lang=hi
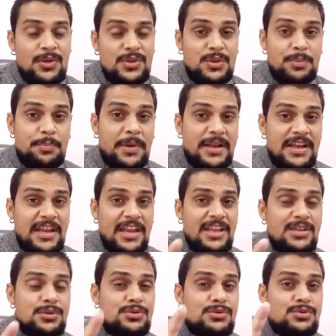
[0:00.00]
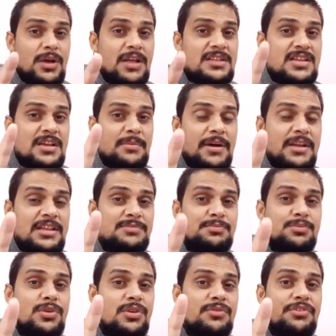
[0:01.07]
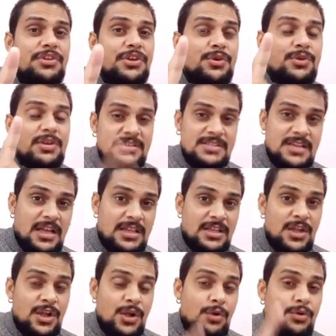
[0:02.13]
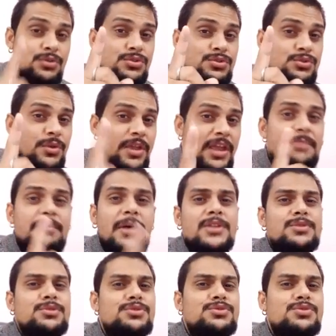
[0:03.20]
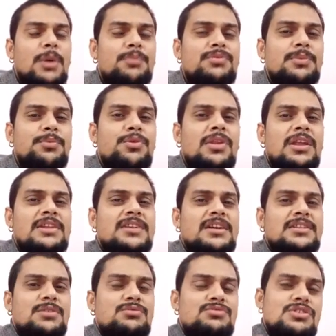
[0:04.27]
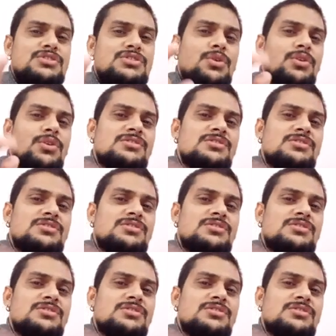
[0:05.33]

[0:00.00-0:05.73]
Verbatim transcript: तो बने रही दोस्तों आज के हमारे इस पूरी वीडियो के साथ और दोस्तों एक बात दोस्तों आपसे बोलना चाहता हूँ जिस